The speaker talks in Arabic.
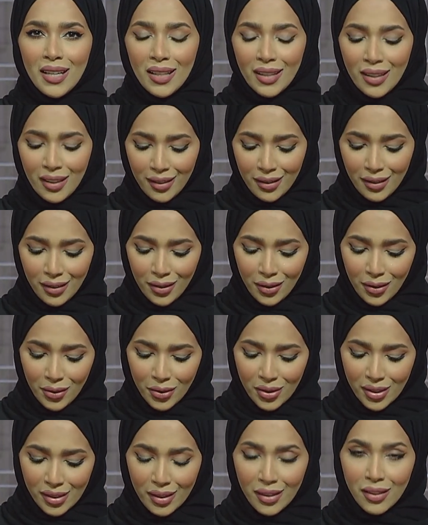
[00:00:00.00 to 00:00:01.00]
إذا
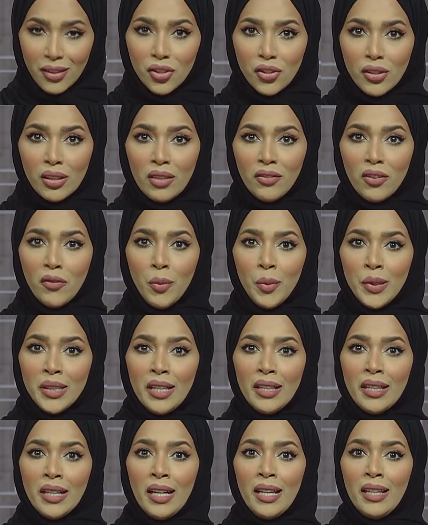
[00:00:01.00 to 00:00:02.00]
أستاذة شريفة في
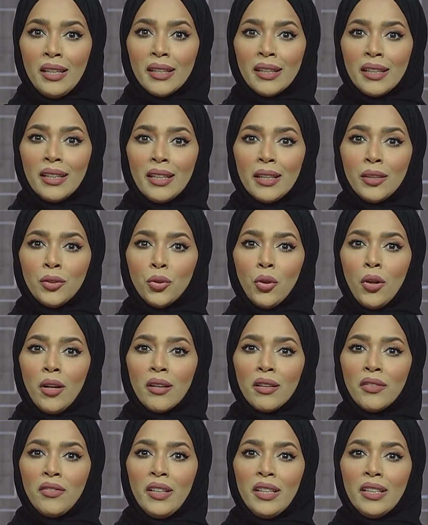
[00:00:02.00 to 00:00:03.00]
البداية هل لك أن
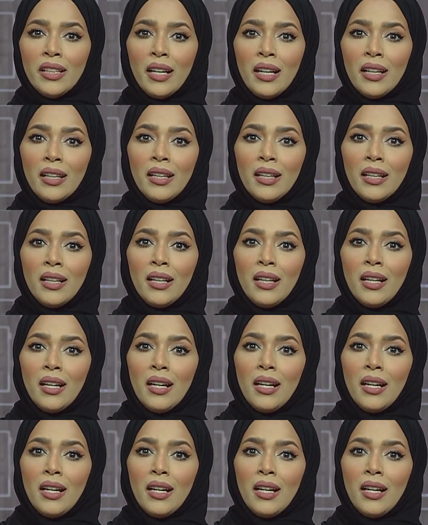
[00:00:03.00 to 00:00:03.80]
تعرفينا على